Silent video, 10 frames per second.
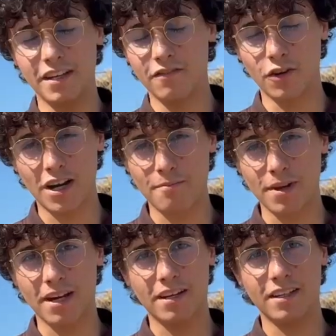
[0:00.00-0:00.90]
chi
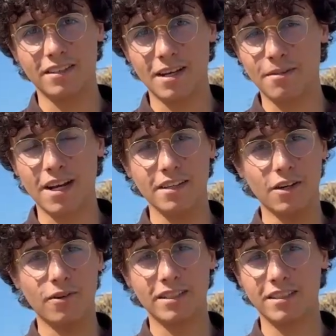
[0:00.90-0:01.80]
vorrebbe
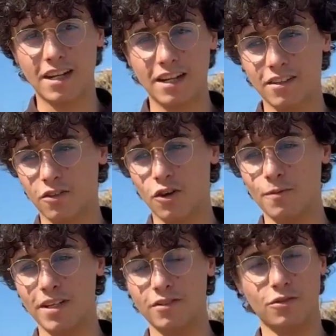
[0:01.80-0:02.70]
intraprendere una strada
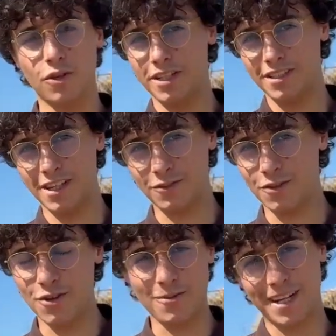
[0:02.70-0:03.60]
come sto
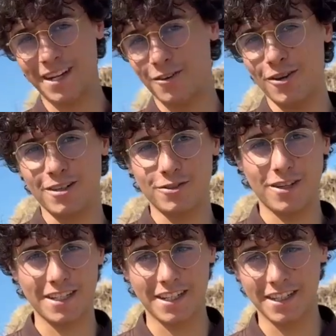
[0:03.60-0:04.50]
iniziando io perché ancora
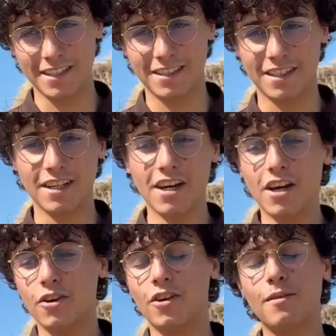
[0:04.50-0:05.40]
sono agli inizi.
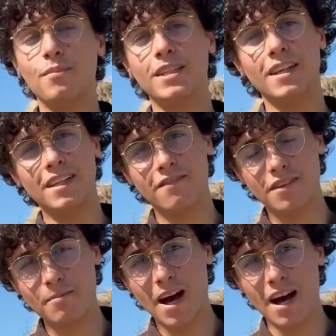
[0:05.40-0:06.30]
Non
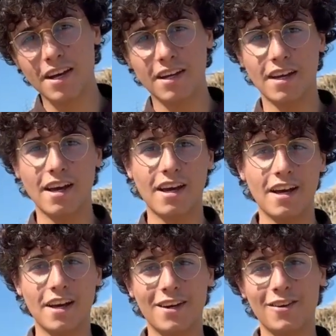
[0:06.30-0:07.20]
abbattetevi mai,
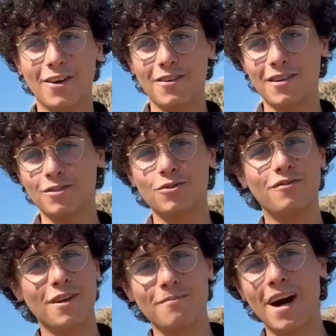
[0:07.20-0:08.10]
eh, non
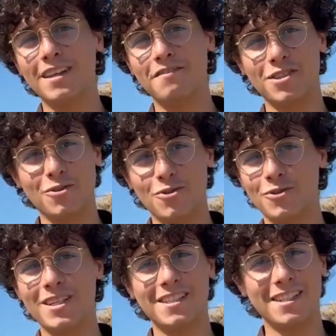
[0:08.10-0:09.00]
soffermatevi sui
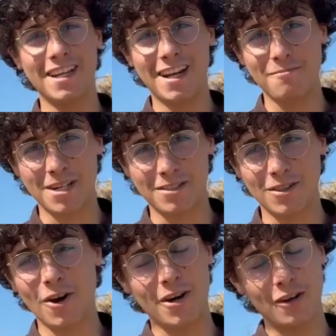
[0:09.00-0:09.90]
giudizi delle
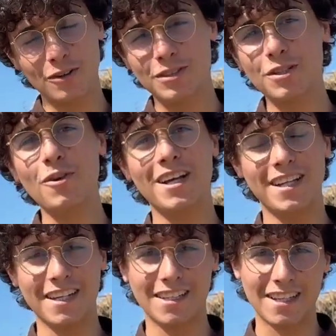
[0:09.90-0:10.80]
persone,
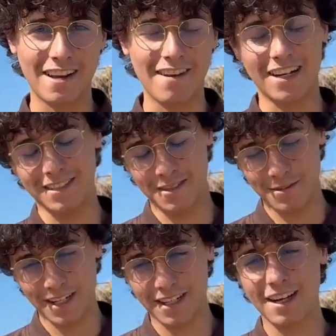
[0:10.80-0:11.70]
continuate e andate
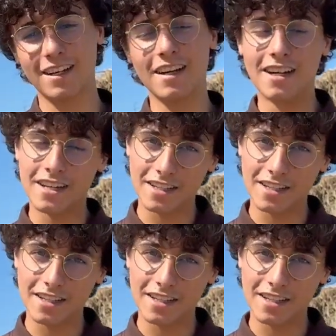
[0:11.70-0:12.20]
avanti perché